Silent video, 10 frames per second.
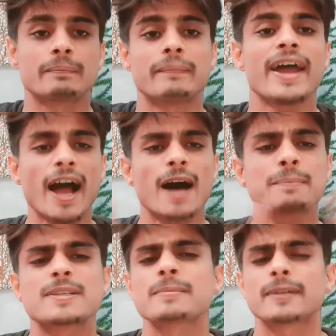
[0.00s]
मैं
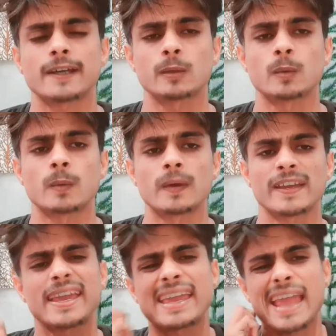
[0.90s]
आपसे बता दूं
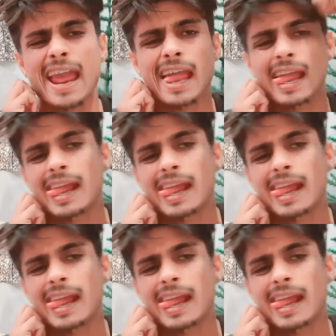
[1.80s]
ये क्या है